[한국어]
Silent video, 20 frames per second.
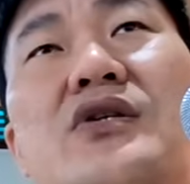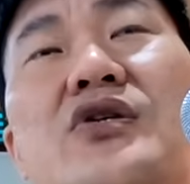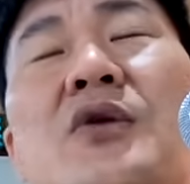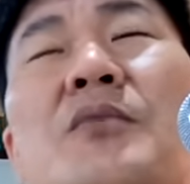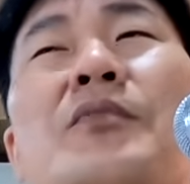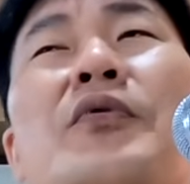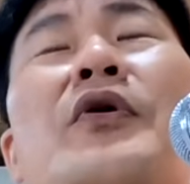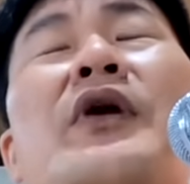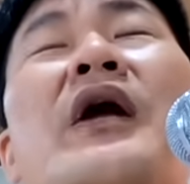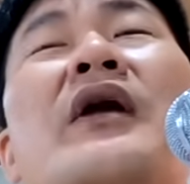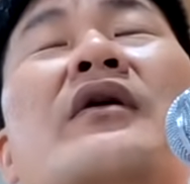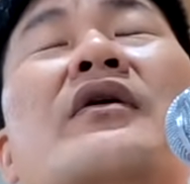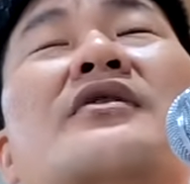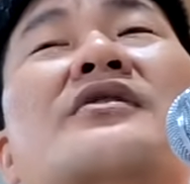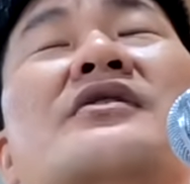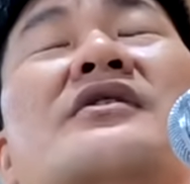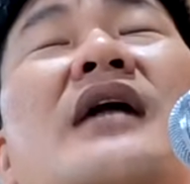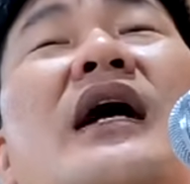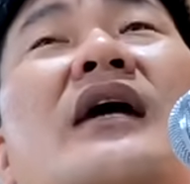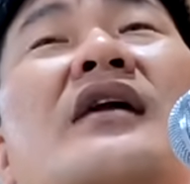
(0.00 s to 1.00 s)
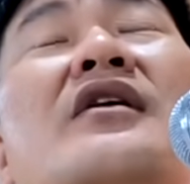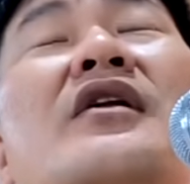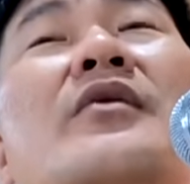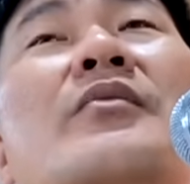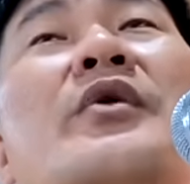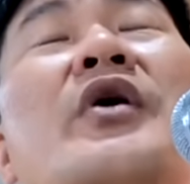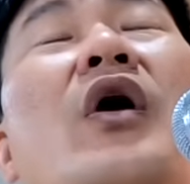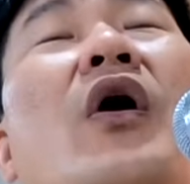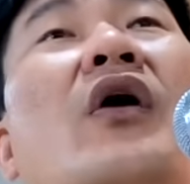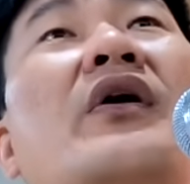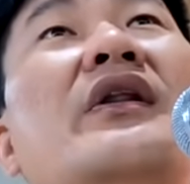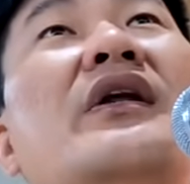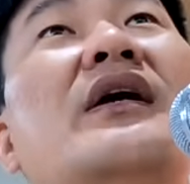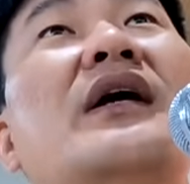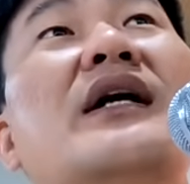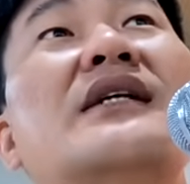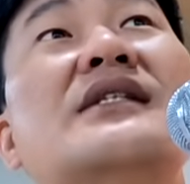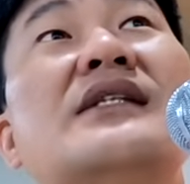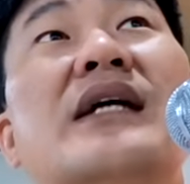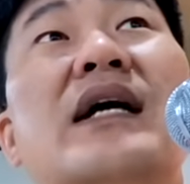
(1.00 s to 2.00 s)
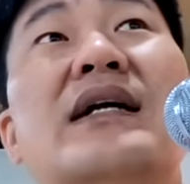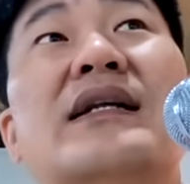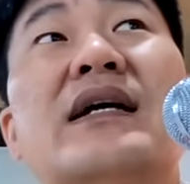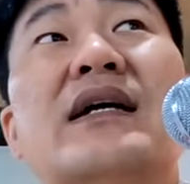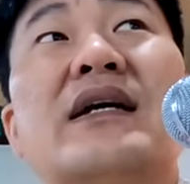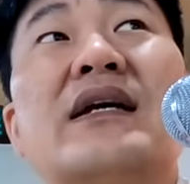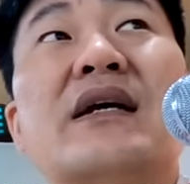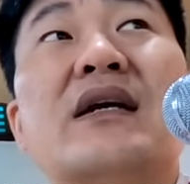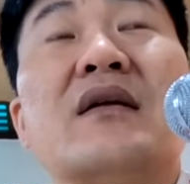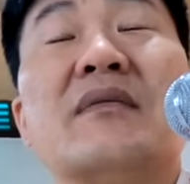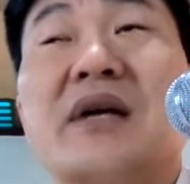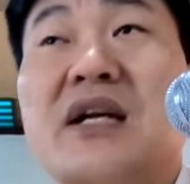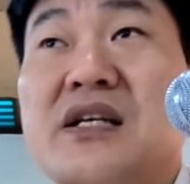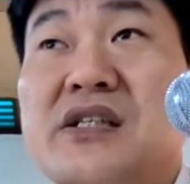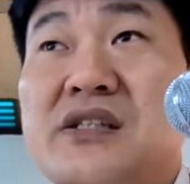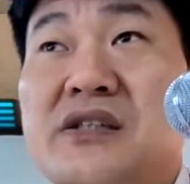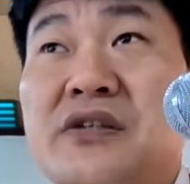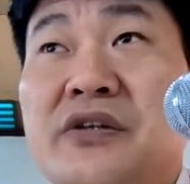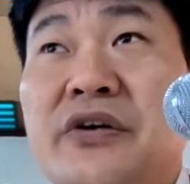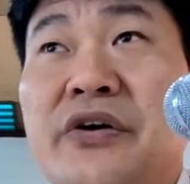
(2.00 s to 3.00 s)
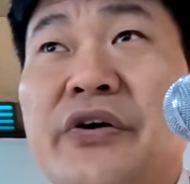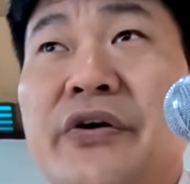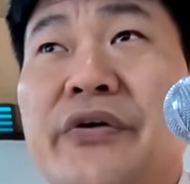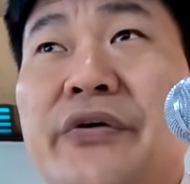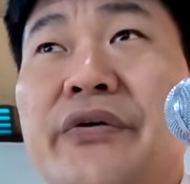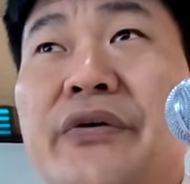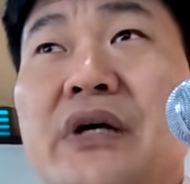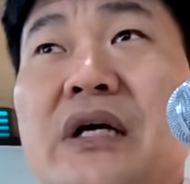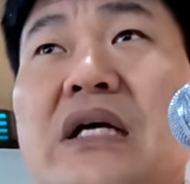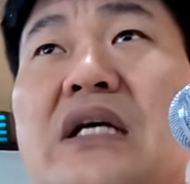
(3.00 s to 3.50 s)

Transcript: 선포라는 것은 하느님이 어디까지 가닿기를 바라시는 거예요?